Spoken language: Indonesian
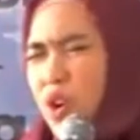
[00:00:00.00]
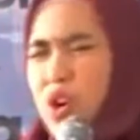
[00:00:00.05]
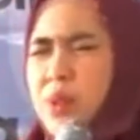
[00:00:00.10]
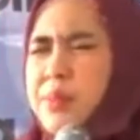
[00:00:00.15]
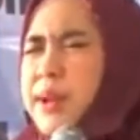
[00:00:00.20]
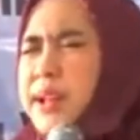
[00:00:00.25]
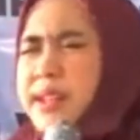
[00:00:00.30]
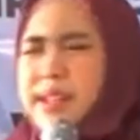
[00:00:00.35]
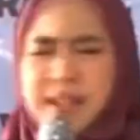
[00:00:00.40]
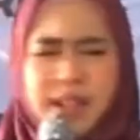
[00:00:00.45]
aku
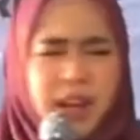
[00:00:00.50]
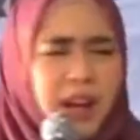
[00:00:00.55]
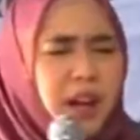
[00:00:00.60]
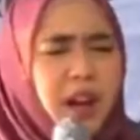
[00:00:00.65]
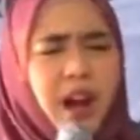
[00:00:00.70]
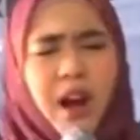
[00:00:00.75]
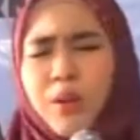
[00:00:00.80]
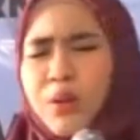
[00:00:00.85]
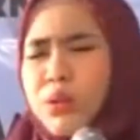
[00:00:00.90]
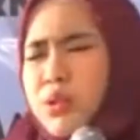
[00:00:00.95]
miskin,
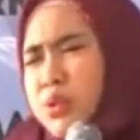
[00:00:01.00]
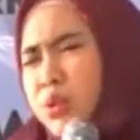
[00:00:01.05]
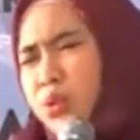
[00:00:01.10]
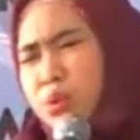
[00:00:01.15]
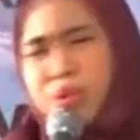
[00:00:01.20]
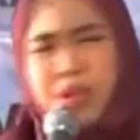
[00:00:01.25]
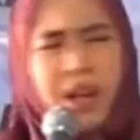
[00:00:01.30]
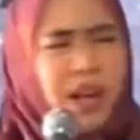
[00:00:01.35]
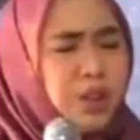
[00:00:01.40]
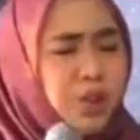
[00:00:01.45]
aku
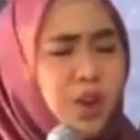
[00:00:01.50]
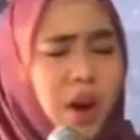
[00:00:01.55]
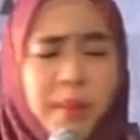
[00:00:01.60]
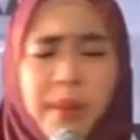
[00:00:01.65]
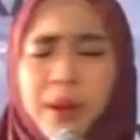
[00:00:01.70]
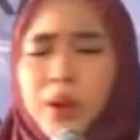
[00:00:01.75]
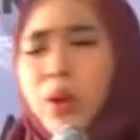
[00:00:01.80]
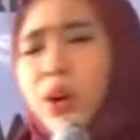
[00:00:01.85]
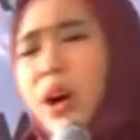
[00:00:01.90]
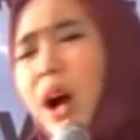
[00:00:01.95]
susah,
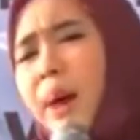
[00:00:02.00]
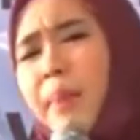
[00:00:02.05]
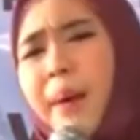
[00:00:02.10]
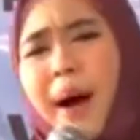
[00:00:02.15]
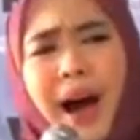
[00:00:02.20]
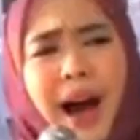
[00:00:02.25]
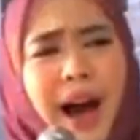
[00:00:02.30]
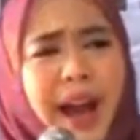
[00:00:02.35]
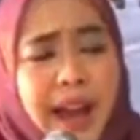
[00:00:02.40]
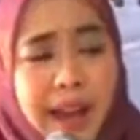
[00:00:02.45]
suamiku nggak
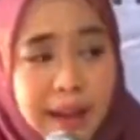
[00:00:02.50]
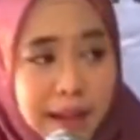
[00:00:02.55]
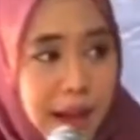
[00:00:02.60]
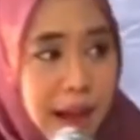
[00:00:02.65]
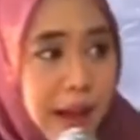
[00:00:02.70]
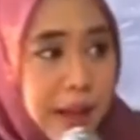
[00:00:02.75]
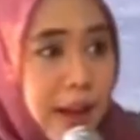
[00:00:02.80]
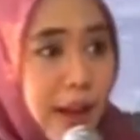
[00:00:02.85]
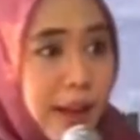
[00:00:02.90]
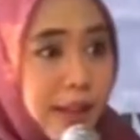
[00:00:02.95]
baik.
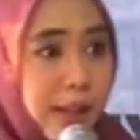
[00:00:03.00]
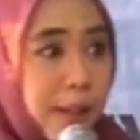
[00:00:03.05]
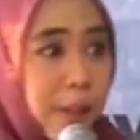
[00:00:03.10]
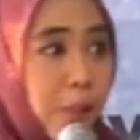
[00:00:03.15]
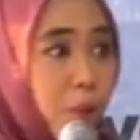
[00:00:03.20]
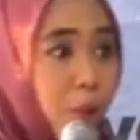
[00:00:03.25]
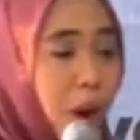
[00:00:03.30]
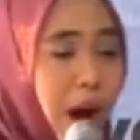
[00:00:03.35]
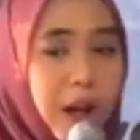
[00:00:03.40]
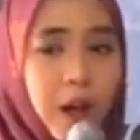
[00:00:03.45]
Dan
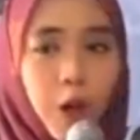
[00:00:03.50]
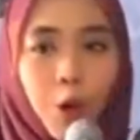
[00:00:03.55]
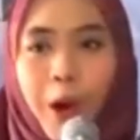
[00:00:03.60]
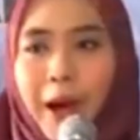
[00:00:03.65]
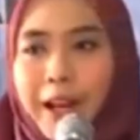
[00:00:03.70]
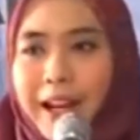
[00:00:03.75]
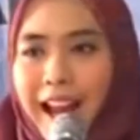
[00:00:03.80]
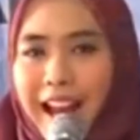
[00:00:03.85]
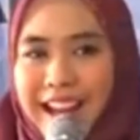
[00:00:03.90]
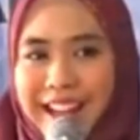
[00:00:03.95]
semua
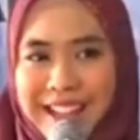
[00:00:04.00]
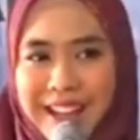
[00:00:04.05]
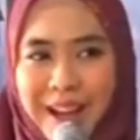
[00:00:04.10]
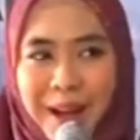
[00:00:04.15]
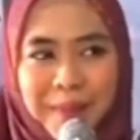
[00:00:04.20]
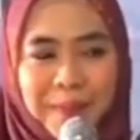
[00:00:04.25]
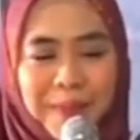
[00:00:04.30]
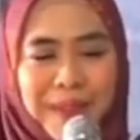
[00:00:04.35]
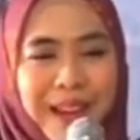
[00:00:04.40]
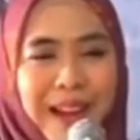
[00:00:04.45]
keluhan
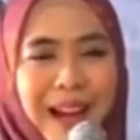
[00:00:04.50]
lainnya.